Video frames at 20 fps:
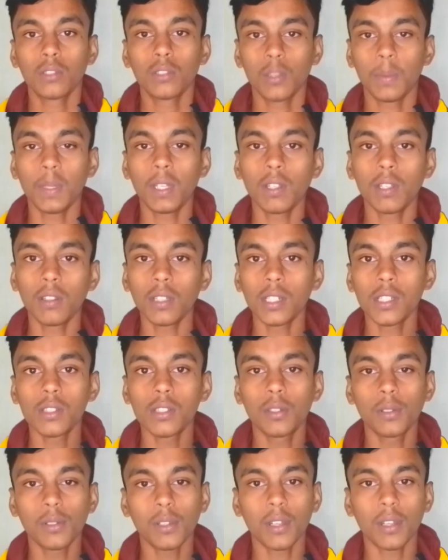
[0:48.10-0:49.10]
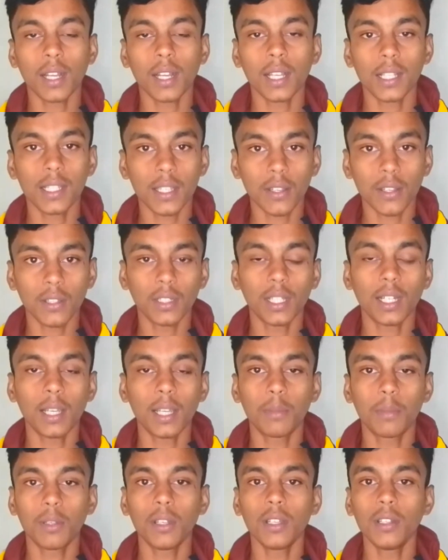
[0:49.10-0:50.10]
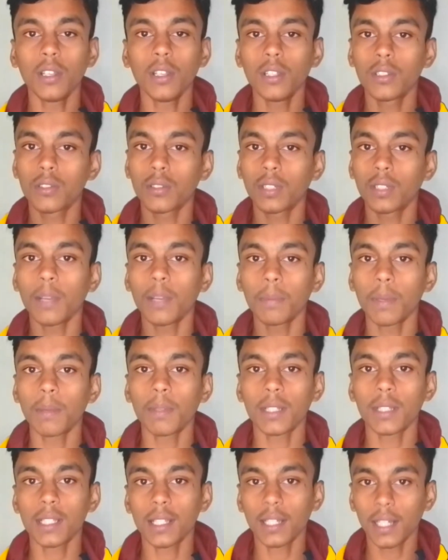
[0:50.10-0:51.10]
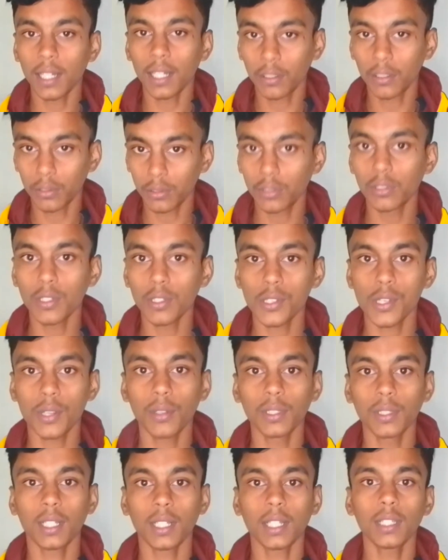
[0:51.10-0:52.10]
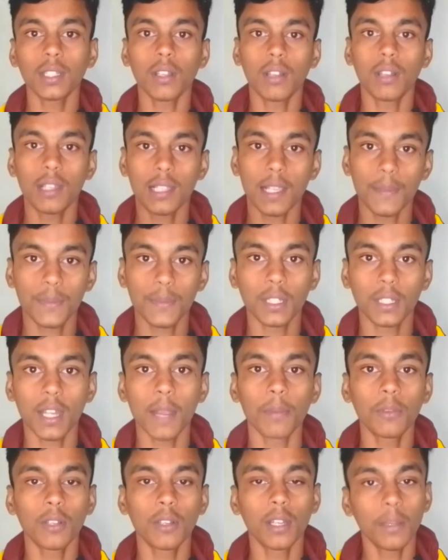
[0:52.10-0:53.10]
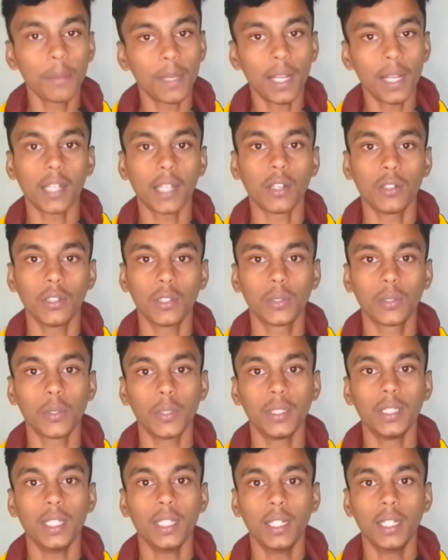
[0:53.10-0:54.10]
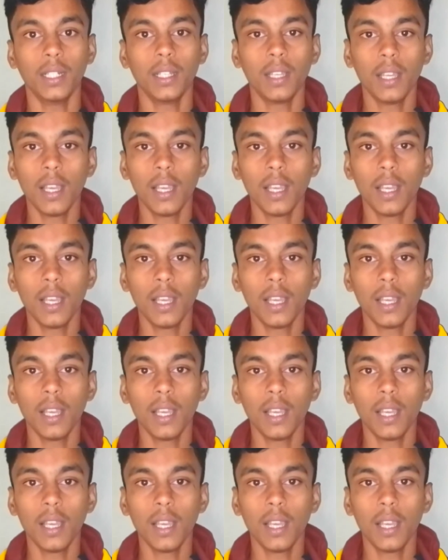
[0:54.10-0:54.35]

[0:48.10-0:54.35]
তো ভিডিওটি শুরু করার আগে যে কথা না বলে নেয় যদি আপনি আমার চ্যানেলে নতুন দর্শক হয়ে থাকেন তাহলে সাবস্ক্রাইব করে বেল আইকন করে দিন